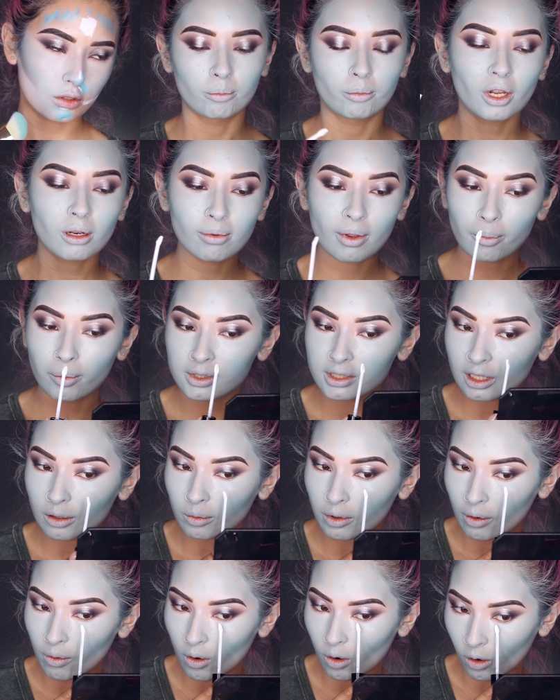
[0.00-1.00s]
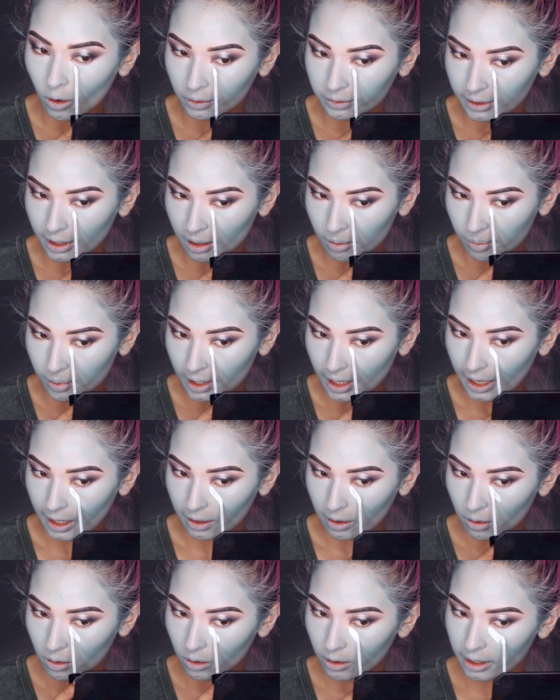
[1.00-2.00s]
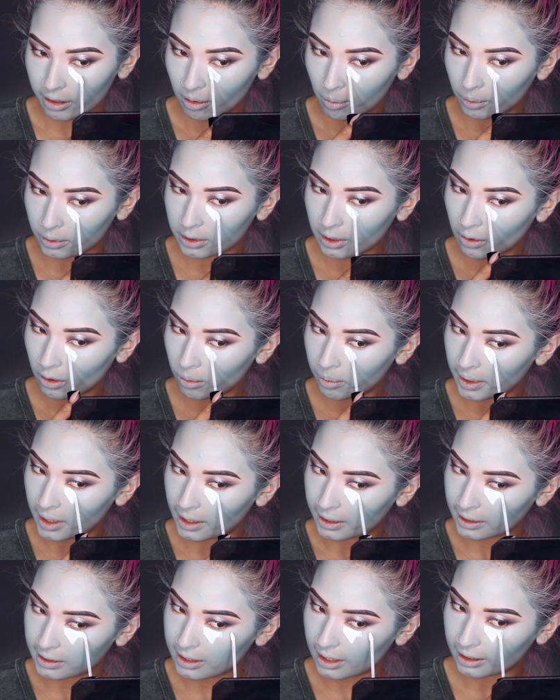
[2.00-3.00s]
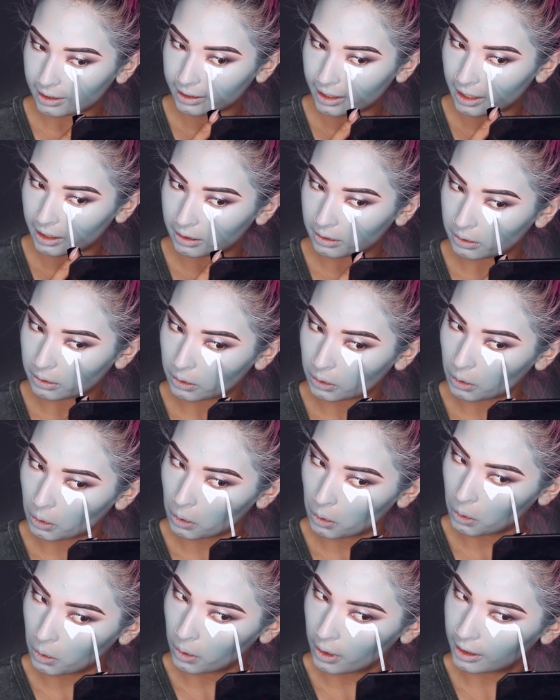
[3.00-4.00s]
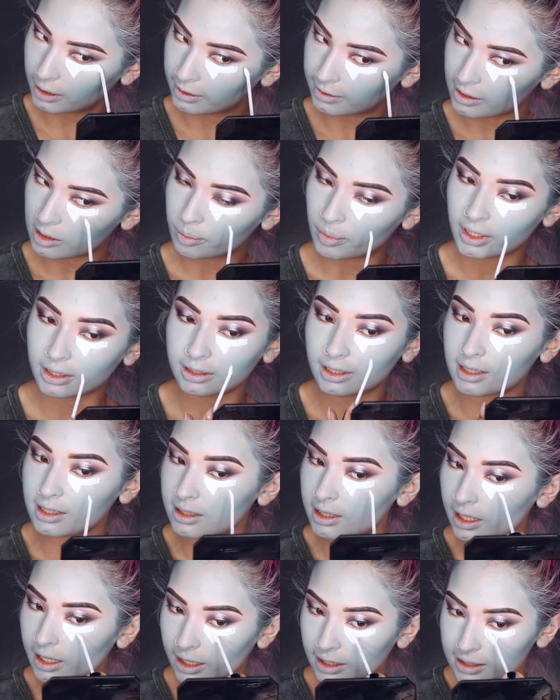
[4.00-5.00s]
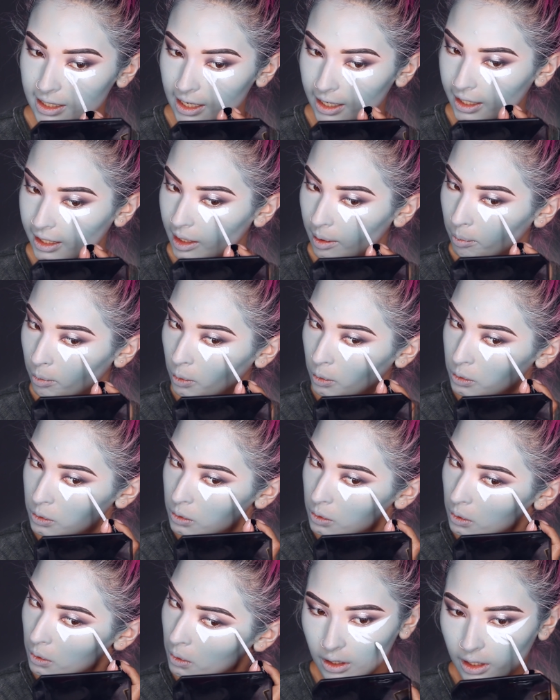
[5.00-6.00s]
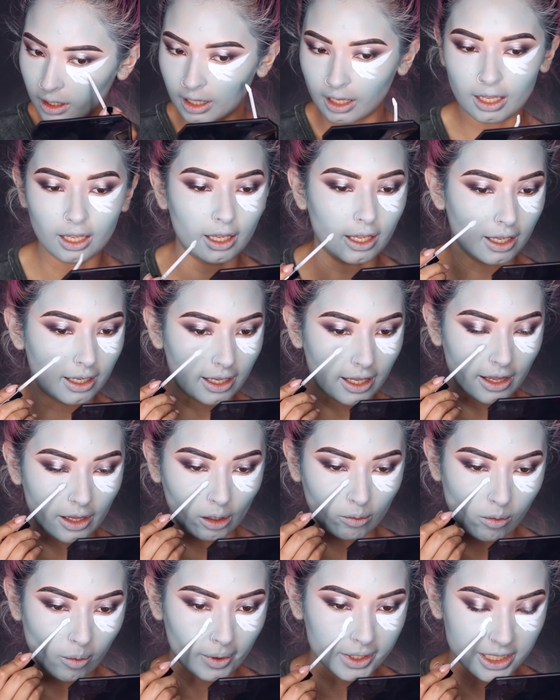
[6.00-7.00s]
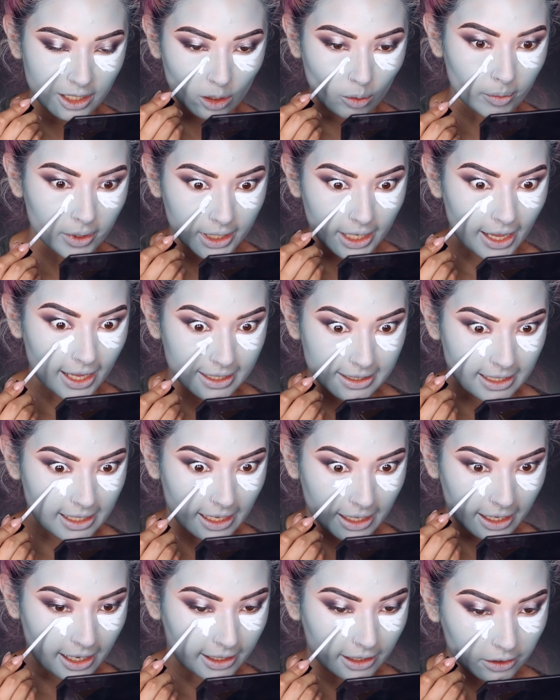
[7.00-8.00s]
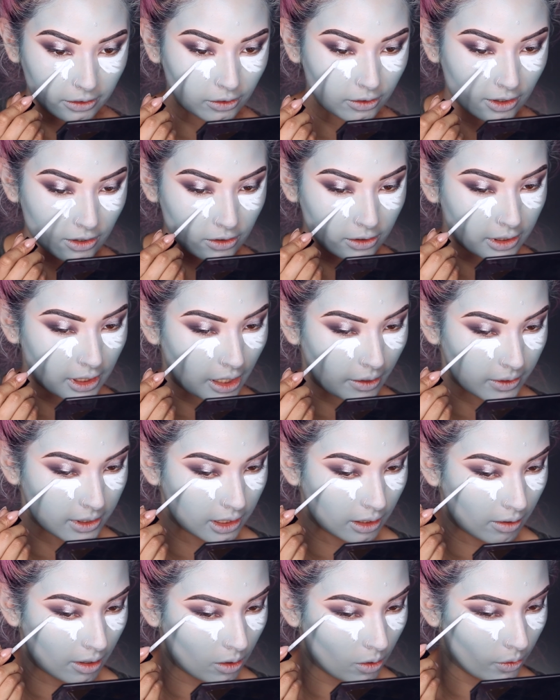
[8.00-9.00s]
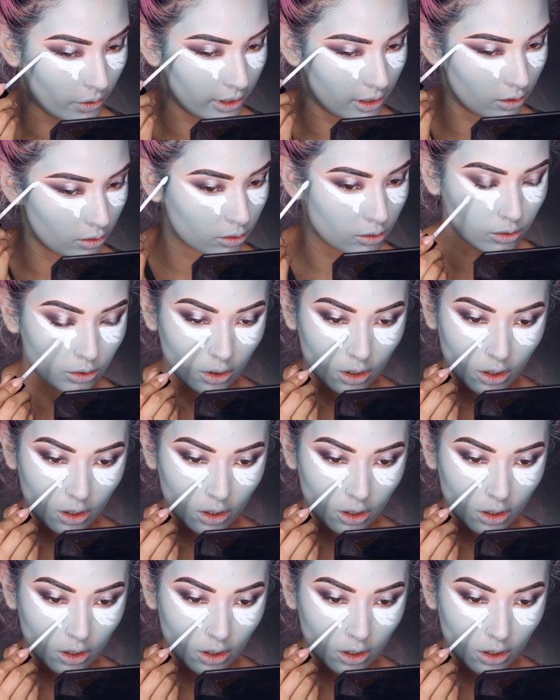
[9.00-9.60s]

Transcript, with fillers: Volvemos de nuevo con el blanco y vamos a volver a resaltar todas esas partecillas que queremos que queden como más iluminadas de la cara. Entonces otra vez debajo de los